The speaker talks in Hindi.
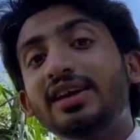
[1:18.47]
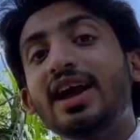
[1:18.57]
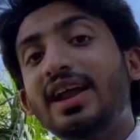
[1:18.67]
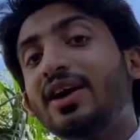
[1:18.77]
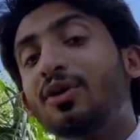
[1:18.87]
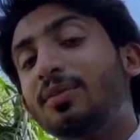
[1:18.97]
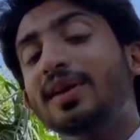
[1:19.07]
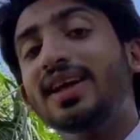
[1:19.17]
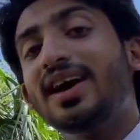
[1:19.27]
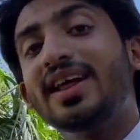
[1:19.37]
यार एक और
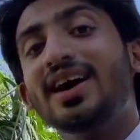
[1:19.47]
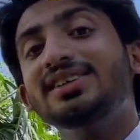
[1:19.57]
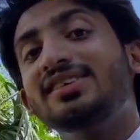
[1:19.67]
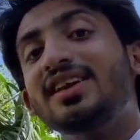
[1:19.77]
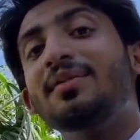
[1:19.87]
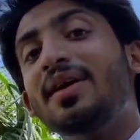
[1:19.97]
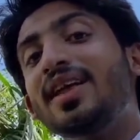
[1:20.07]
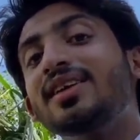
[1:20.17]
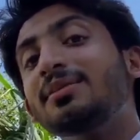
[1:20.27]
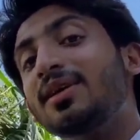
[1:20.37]
बंदा आ रहा है जिसने
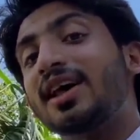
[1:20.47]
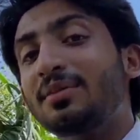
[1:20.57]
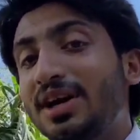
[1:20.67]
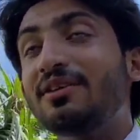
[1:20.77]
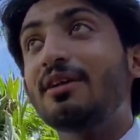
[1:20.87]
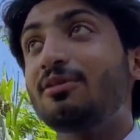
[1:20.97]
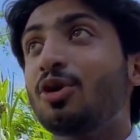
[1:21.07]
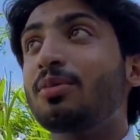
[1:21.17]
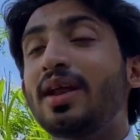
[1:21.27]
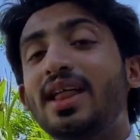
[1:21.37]
हमारे साथ बकरा मंडी वाला
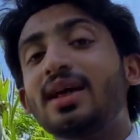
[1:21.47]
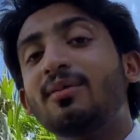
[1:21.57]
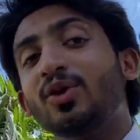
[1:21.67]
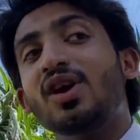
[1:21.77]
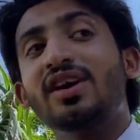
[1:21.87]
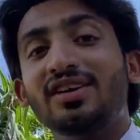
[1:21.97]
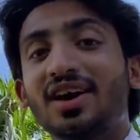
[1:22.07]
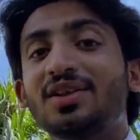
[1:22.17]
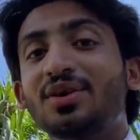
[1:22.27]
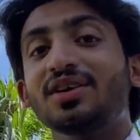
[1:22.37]
व्लॉग बनाया था आप लोगों को अगर
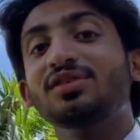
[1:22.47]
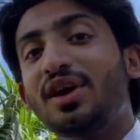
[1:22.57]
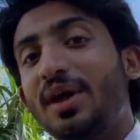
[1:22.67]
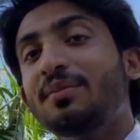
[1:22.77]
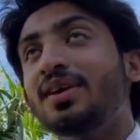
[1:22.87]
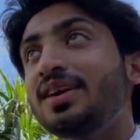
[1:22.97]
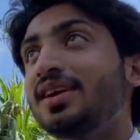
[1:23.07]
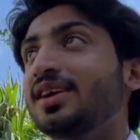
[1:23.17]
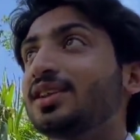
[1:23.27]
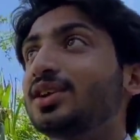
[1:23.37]
याद होगा सुहेब
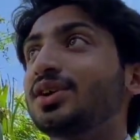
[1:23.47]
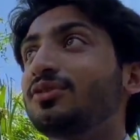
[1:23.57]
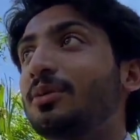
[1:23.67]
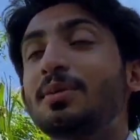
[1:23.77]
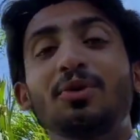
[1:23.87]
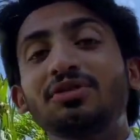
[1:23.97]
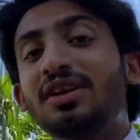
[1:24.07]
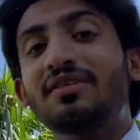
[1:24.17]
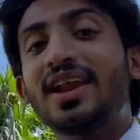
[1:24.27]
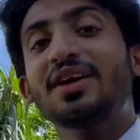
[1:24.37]
तो वो भी
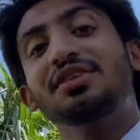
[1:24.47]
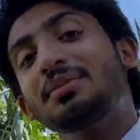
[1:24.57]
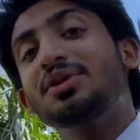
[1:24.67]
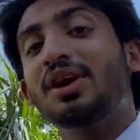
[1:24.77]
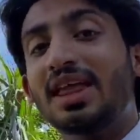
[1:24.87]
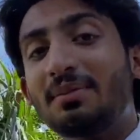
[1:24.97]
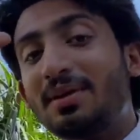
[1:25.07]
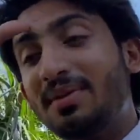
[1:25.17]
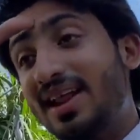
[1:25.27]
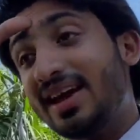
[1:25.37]
पहुंचने वाला है उससे भी थोड़ी देर
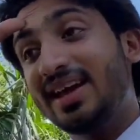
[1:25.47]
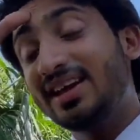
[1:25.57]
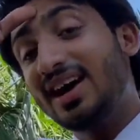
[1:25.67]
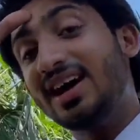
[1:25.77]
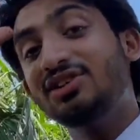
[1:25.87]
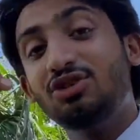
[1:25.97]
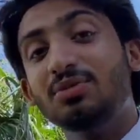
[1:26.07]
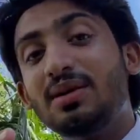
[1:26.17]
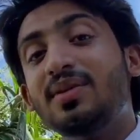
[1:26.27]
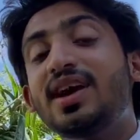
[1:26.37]
बाद मिलेंगे आज
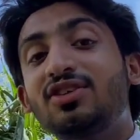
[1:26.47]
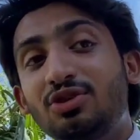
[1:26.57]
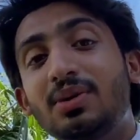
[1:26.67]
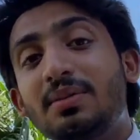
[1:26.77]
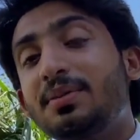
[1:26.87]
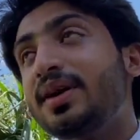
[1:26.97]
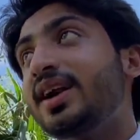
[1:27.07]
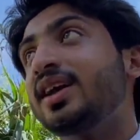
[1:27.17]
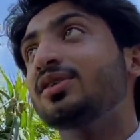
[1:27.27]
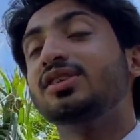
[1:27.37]
जुमा भी है जुमा भी
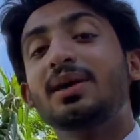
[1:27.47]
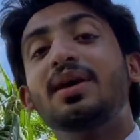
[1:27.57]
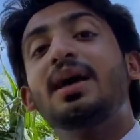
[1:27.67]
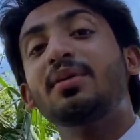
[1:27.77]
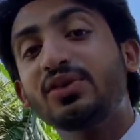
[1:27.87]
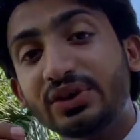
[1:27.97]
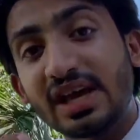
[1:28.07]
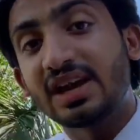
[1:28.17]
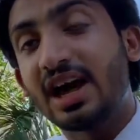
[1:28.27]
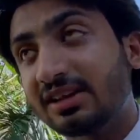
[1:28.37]
पढ़ना है उसके बाद अमेज़ोन
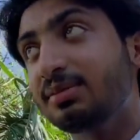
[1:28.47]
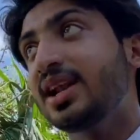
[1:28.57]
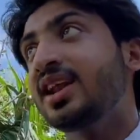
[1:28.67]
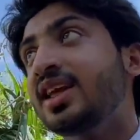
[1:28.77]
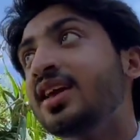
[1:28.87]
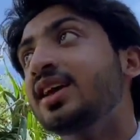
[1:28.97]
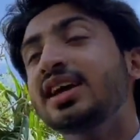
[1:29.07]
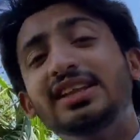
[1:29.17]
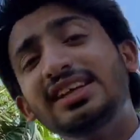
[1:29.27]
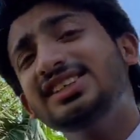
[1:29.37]
की क्लास भी लेनी
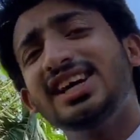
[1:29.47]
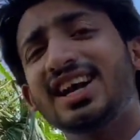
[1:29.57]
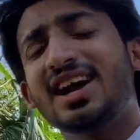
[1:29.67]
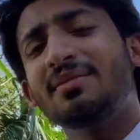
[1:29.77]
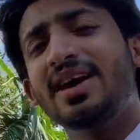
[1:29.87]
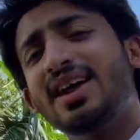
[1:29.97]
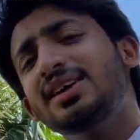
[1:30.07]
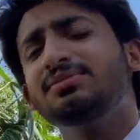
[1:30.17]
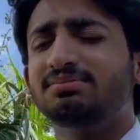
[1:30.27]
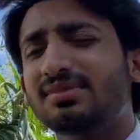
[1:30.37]
है तीन चार काम है यार
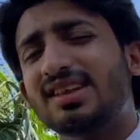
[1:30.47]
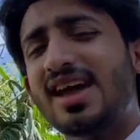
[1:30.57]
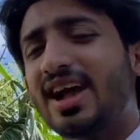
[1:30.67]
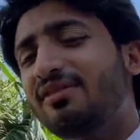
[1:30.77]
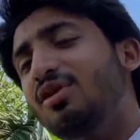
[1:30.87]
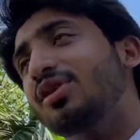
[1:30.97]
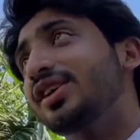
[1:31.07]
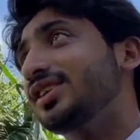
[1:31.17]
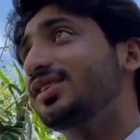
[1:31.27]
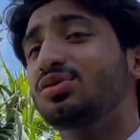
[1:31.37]
आज मज़ा आएगा ब्लॉग के
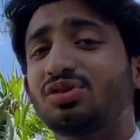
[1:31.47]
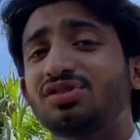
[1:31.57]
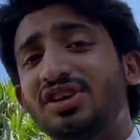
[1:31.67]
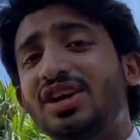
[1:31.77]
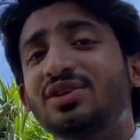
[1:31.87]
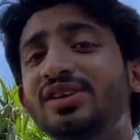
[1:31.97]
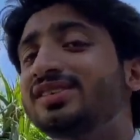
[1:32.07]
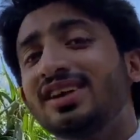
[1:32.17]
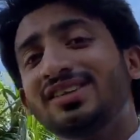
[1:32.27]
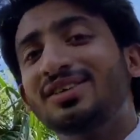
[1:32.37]
अंदर तो स्टेट यूनिट
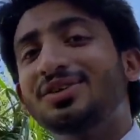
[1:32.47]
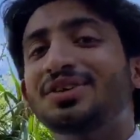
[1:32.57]
साथ रहो